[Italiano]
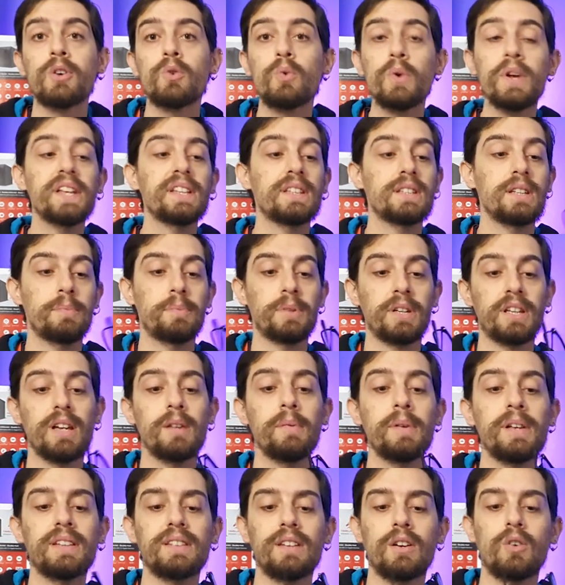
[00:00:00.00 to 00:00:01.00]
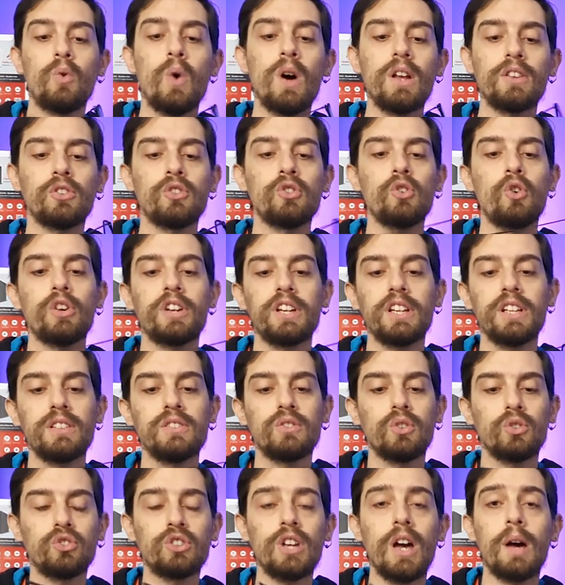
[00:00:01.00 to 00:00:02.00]
Quindi praticamente quando noi
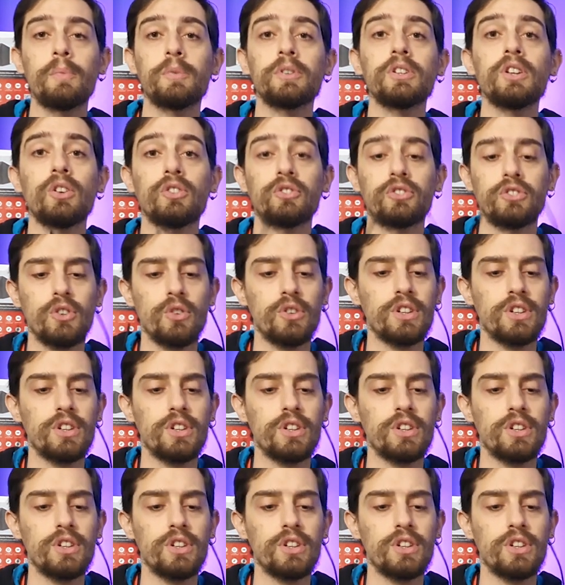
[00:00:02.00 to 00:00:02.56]
indossiamo i nostri